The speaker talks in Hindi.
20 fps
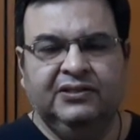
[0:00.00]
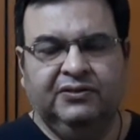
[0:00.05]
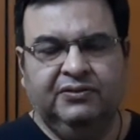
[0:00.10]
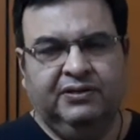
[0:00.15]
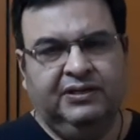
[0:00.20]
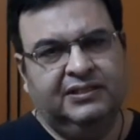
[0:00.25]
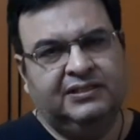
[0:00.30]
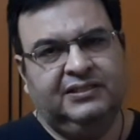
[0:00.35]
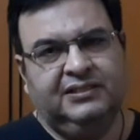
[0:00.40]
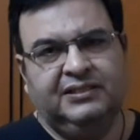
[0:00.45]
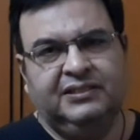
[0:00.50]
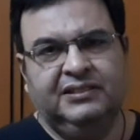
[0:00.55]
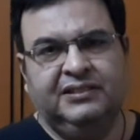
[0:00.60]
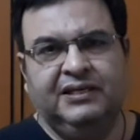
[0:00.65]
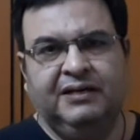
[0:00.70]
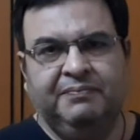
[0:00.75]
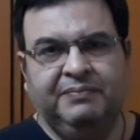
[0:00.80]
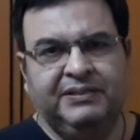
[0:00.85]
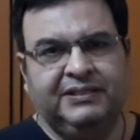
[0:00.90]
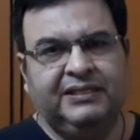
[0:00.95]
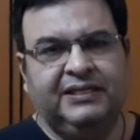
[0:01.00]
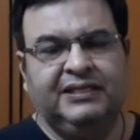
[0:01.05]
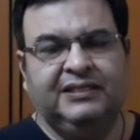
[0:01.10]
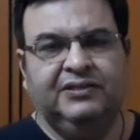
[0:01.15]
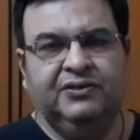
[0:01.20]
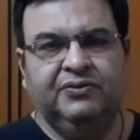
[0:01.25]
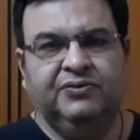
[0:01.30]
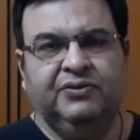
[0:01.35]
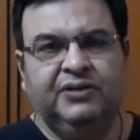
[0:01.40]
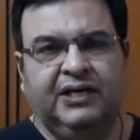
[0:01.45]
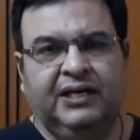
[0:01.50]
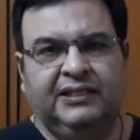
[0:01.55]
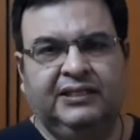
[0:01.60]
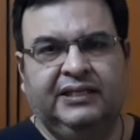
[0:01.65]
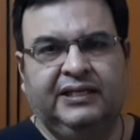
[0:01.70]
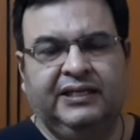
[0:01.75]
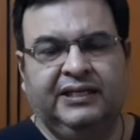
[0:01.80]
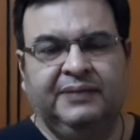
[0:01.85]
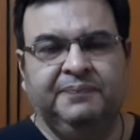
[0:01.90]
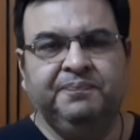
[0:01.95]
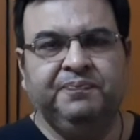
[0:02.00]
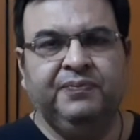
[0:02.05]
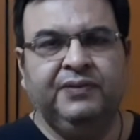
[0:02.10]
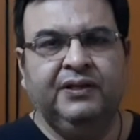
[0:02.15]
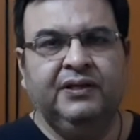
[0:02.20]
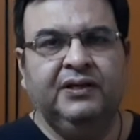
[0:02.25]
तो रस या बिस्किट ज़रूर खाते हैं